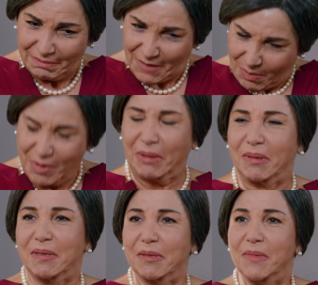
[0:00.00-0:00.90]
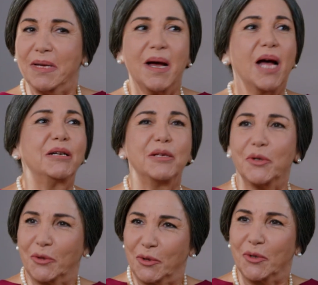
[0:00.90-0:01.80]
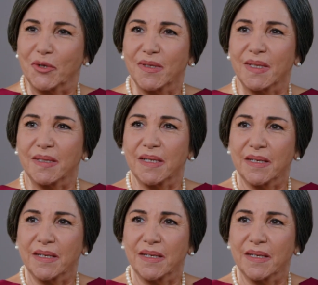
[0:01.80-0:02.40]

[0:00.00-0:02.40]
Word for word: Por supuesto que sí. Le diré a Jalil que las